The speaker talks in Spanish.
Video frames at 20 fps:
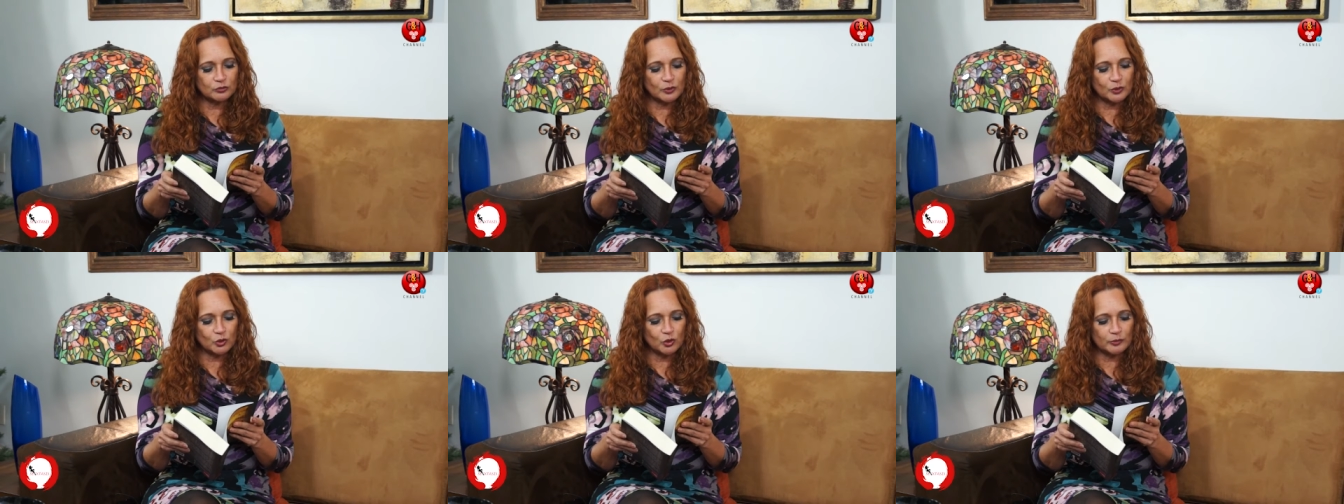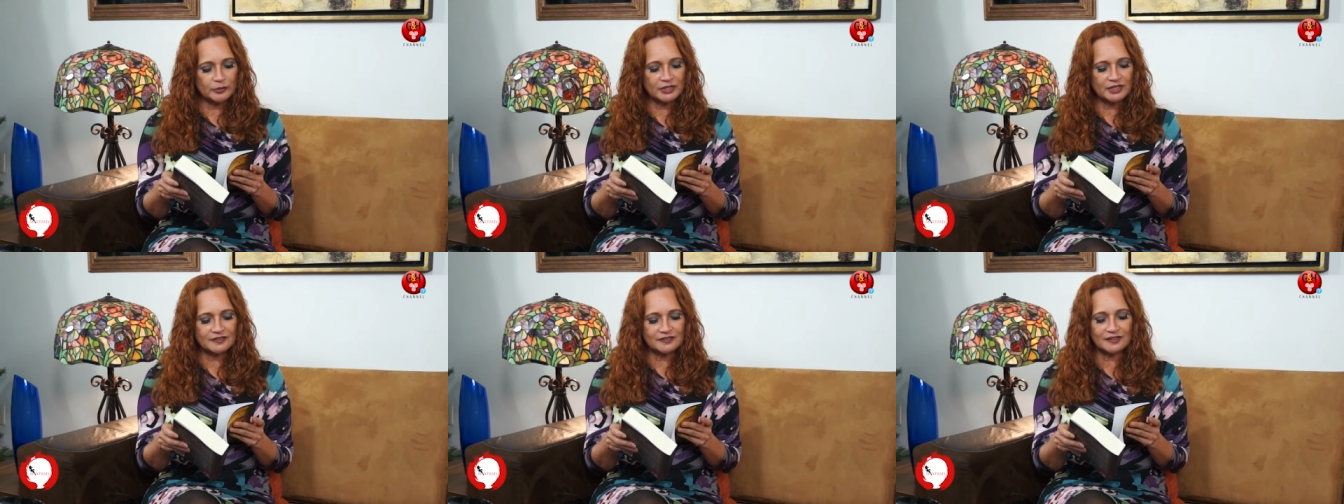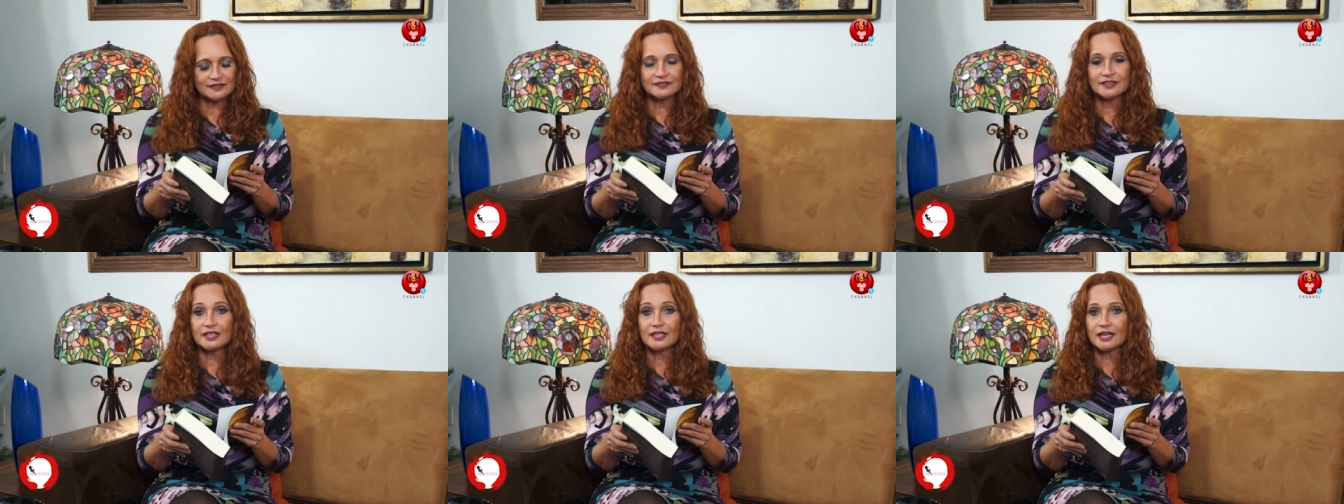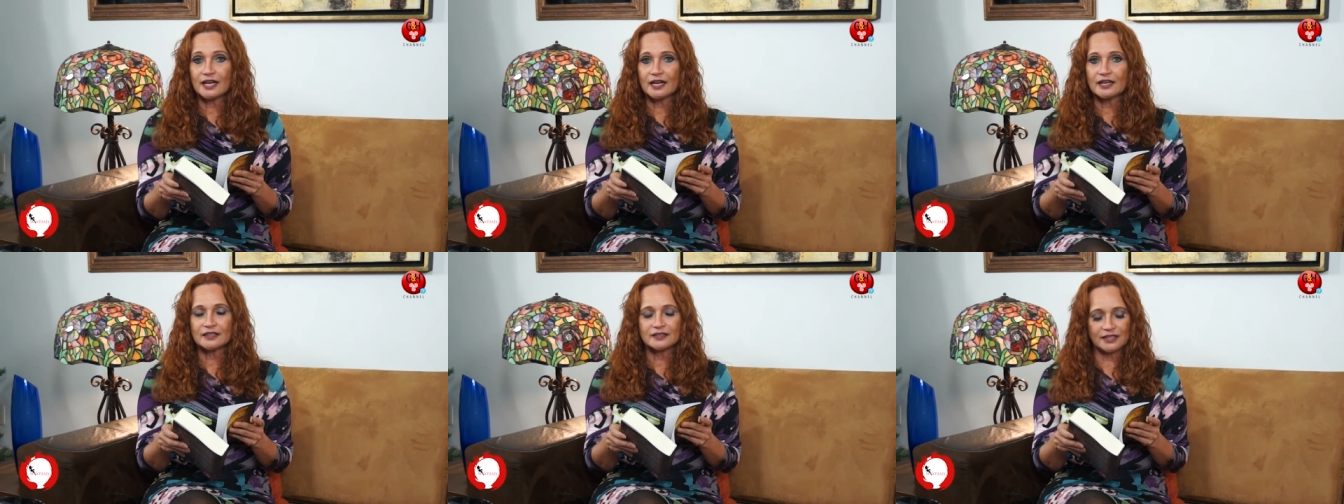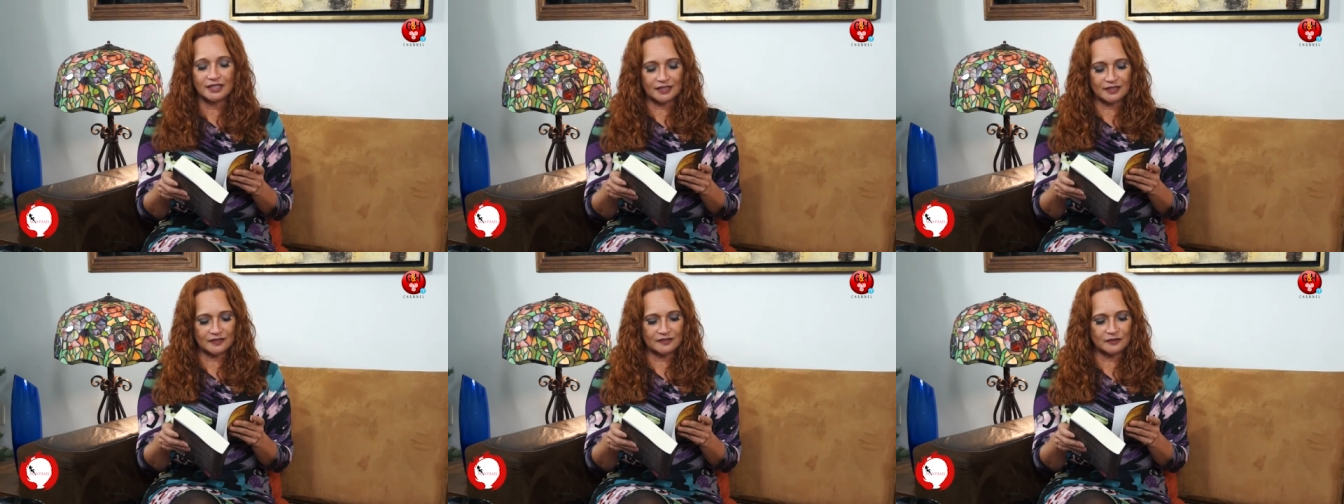volúmenes acerca
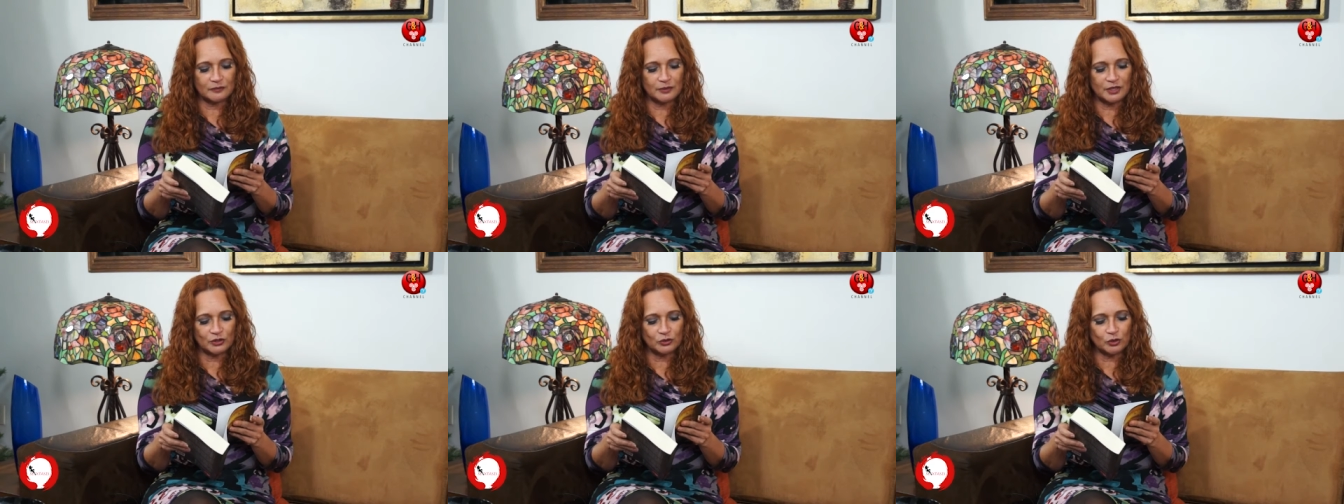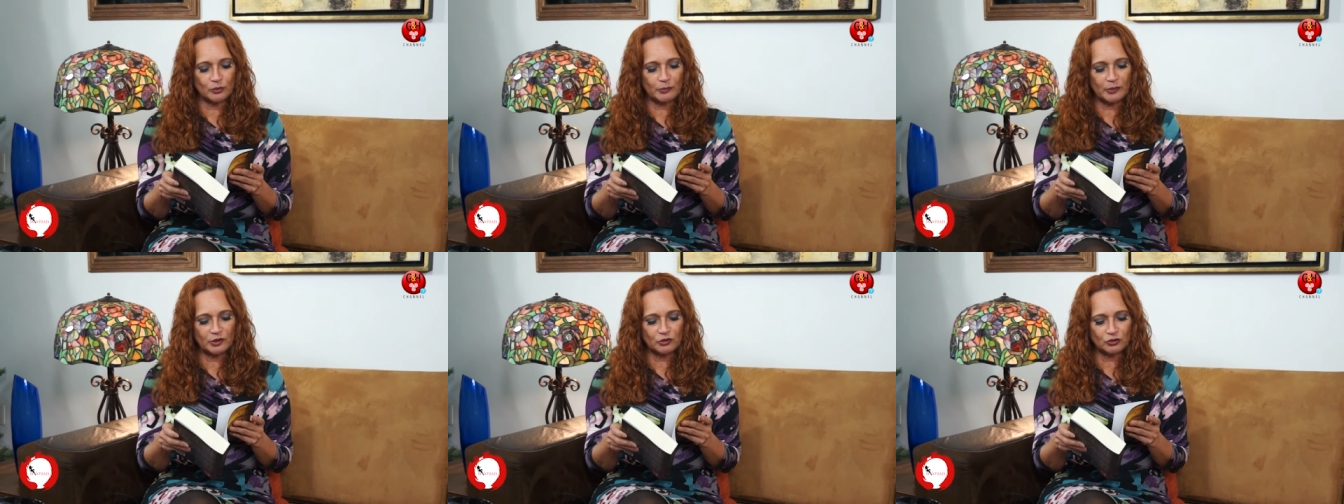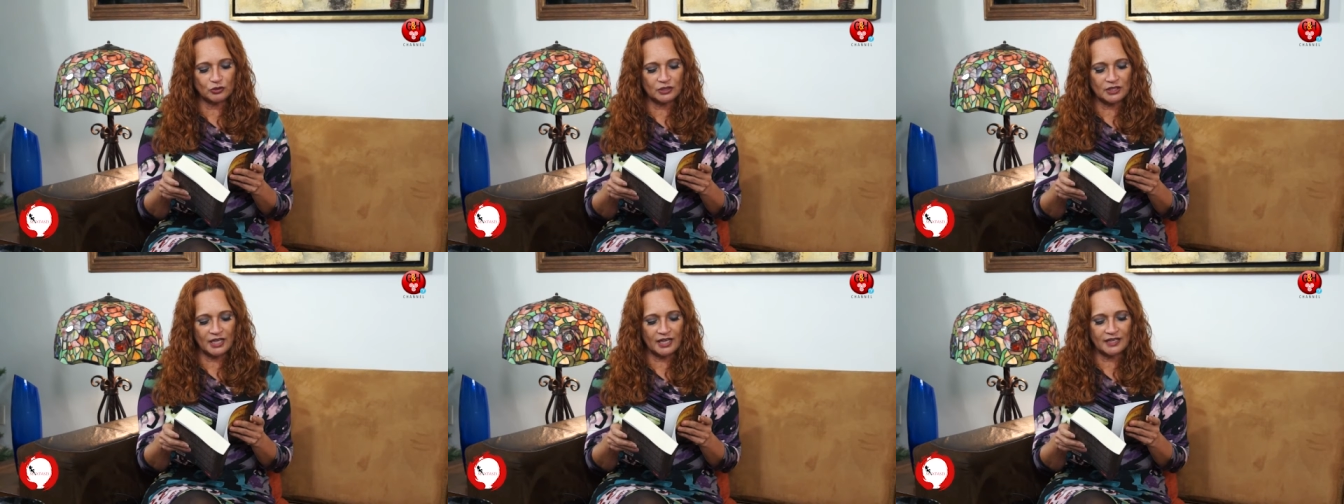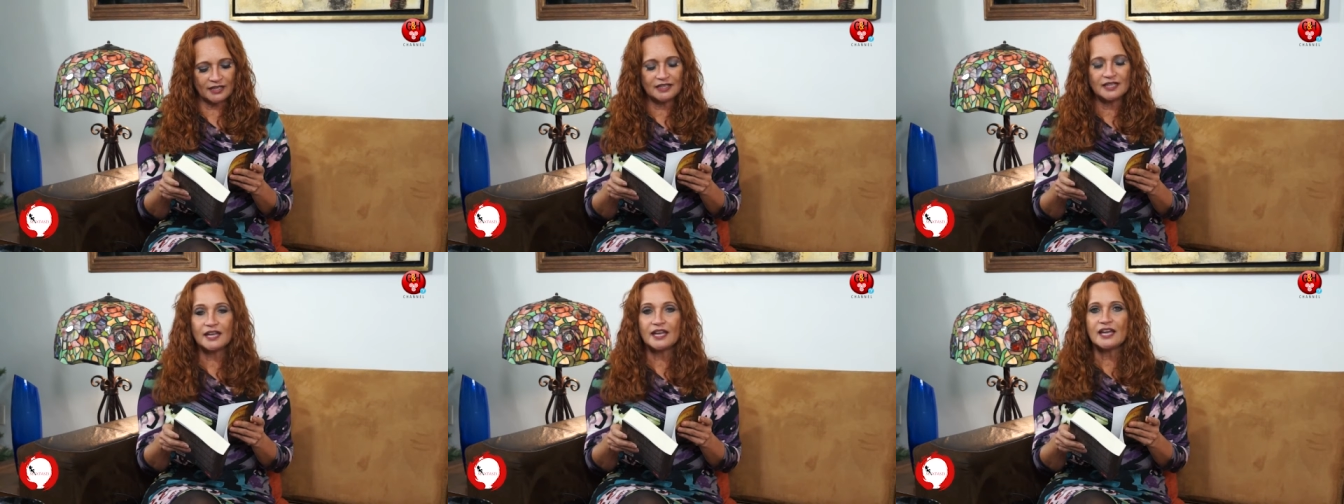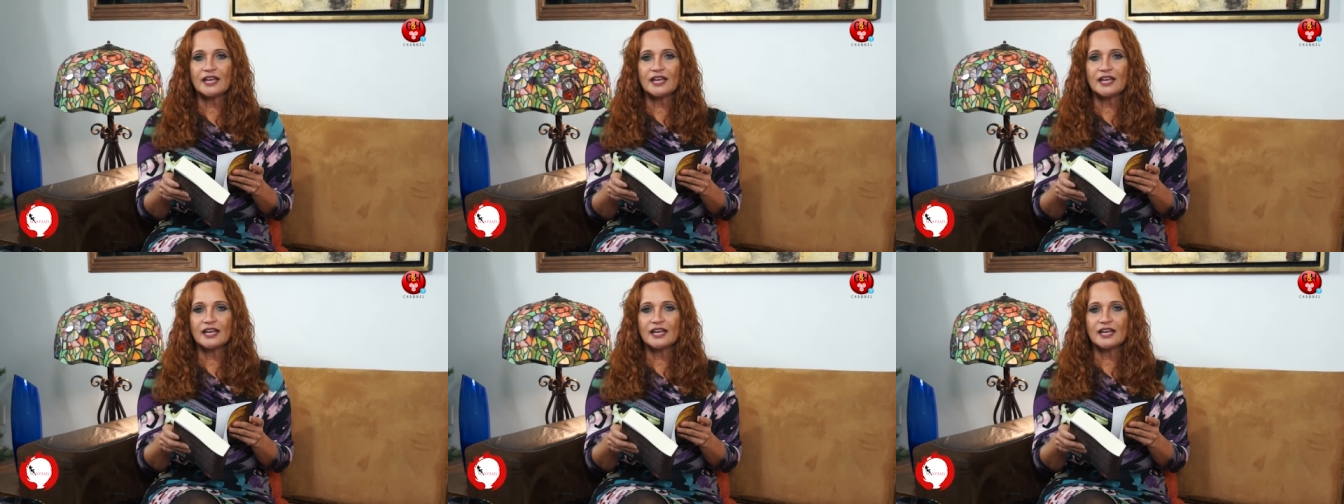de crecimiento personal,